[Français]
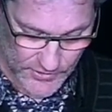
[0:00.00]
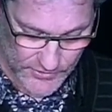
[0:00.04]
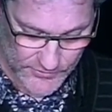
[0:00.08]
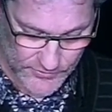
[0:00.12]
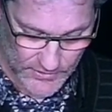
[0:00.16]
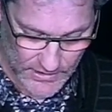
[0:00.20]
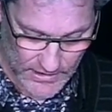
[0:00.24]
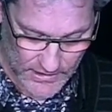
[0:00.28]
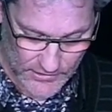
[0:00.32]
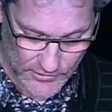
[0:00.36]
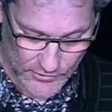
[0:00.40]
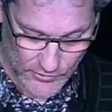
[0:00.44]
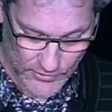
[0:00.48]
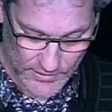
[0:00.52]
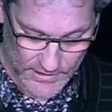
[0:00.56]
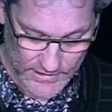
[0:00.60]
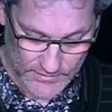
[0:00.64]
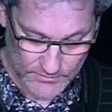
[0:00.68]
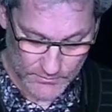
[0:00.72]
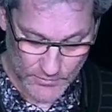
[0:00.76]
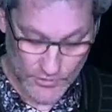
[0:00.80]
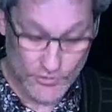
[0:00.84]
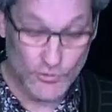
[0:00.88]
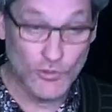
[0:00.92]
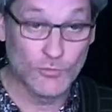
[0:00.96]
de
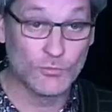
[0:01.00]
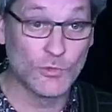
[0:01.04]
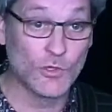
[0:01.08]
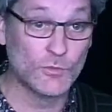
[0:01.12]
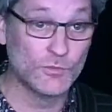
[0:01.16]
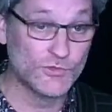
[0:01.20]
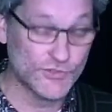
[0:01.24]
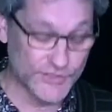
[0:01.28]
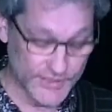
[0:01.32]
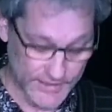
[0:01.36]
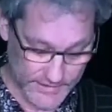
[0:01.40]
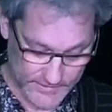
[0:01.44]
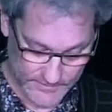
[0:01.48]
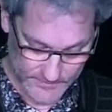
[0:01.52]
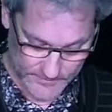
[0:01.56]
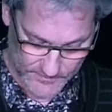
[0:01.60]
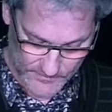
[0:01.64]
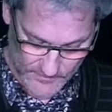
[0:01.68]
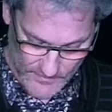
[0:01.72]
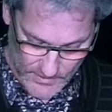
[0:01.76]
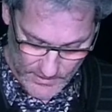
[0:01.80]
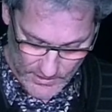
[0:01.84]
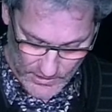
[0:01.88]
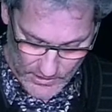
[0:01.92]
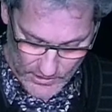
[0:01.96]
l'algorithme comme objet,
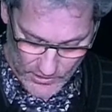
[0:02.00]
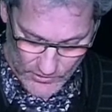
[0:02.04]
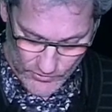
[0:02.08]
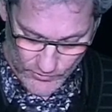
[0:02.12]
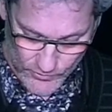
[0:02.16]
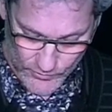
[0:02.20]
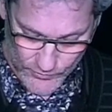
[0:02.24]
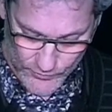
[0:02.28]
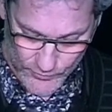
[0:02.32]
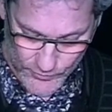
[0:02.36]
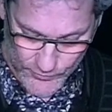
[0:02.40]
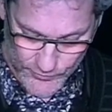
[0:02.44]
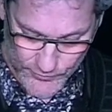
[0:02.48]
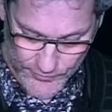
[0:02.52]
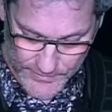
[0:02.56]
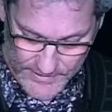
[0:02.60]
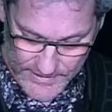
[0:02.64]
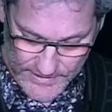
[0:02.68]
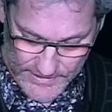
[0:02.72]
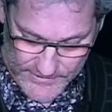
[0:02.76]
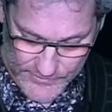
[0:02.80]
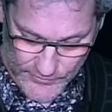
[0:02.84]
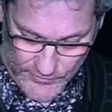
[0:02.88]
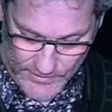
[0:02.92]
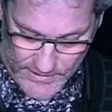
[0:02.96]
autour
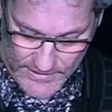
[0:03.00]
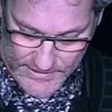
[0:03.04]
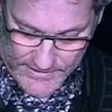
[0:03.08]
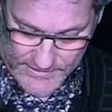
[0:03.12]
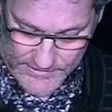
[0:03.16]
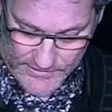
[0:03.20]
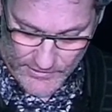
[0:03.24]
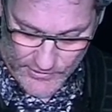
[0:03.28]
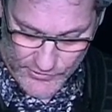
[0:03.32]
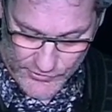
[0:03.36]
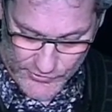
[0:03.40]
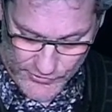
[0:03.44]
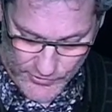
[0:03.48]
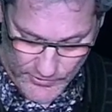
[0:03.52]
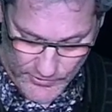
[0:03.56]
duquel s'organise un champ